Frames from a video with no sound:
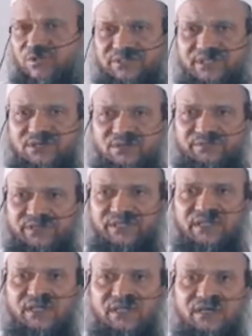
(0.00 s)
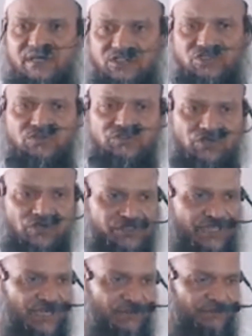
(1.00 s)
করতে হবে রাসুল
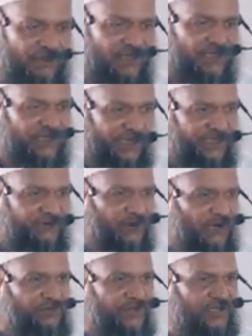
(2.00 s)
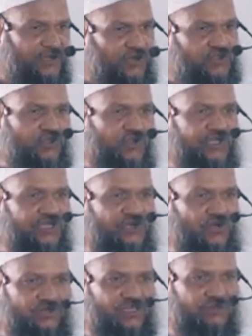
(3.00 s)
সাল্লাহ সাল্লাম এইভাবে গোসলের
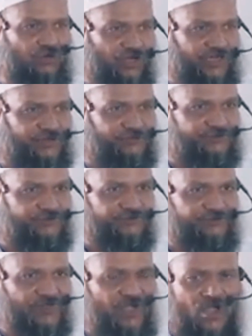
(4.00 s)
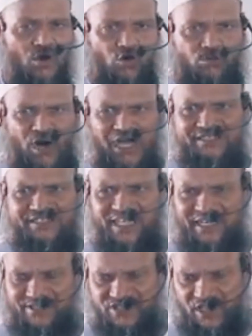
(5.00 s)
কথা বলেন উমা
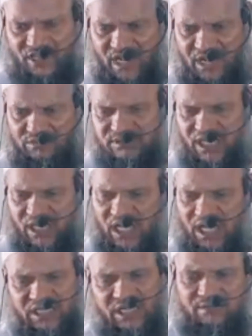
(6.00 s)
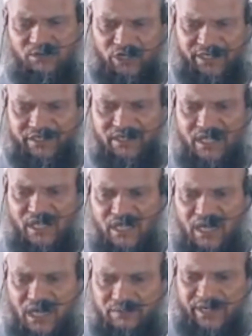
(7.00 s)
আতিয়ারা জিয়াল্লাহ তালা আনহা বলেন
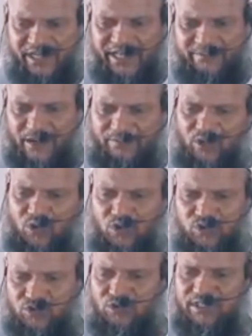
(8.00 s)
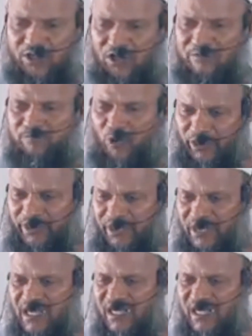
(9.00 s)
আমরা এভাবে গোসল দেওয়ার পরে